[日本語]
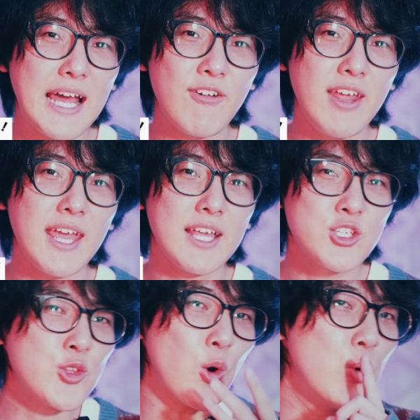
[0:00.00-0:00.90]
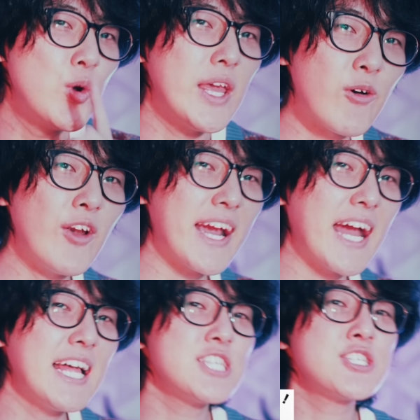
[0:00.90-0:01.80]
あのね、ちょっとオフレコな
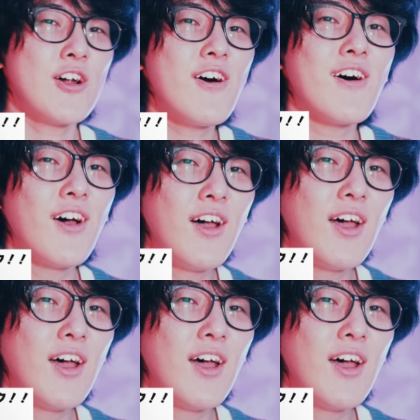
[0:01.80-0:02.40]
感じの、